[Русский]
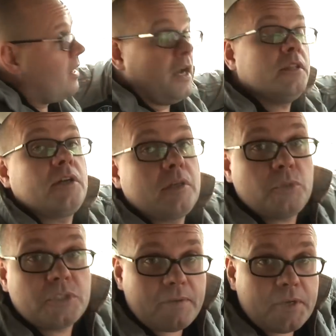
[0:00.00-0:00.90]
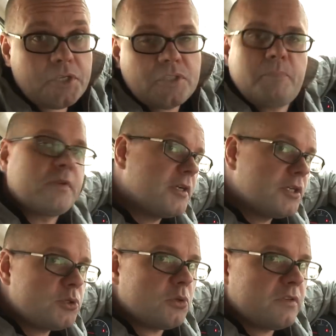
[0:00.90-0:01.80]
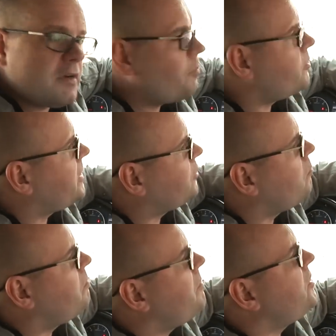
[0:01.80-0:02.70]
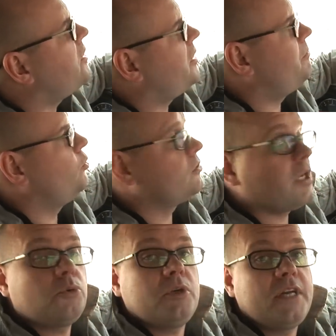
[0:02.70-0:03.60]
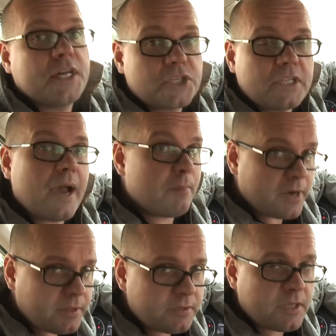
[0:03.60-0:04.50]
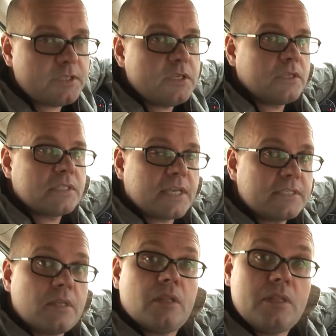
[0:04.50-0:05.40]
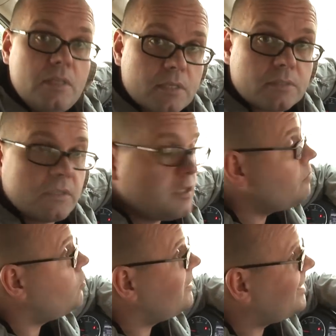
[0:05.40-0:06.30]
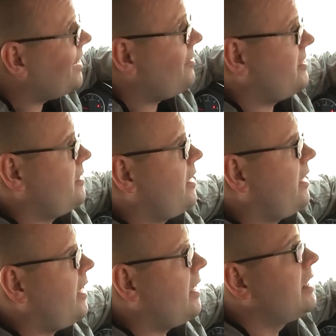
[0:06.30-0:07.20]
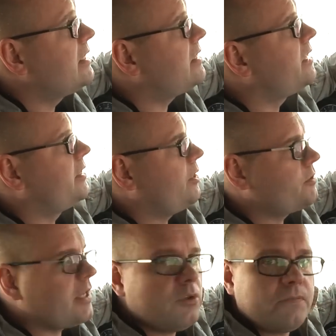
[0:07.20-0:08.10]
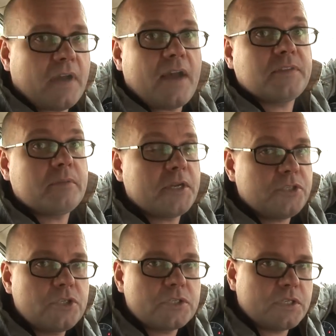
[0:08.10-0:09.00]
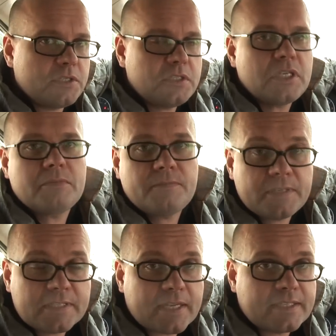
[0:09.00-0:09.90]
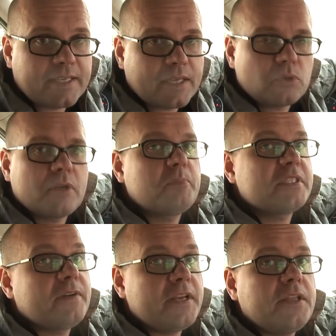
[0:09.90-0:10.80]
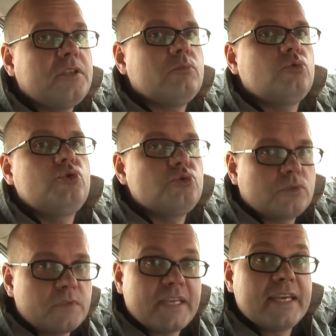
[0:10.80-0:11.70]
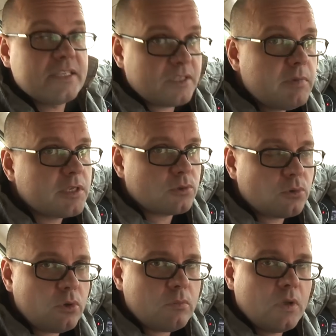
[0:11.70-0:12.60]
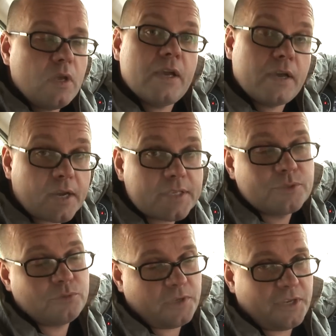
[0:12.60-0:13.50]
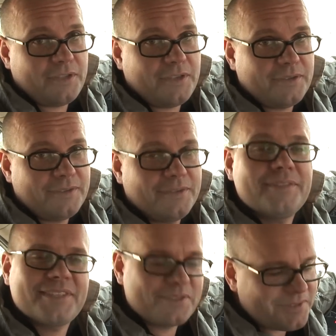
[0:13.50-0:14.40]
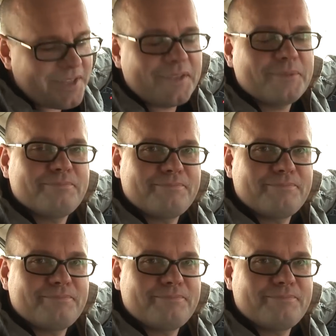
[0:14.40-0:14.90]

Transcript: Однако мой товарищ на провокационный вопрос о том, поменял ли бы он такой гаджет обратно на деньги, сказал нет. Ему нравится такая скрытая установка автоматической системы фиксации, которая позволяет ему чувствовать себя за рулем гораздо увереннее. До свидания.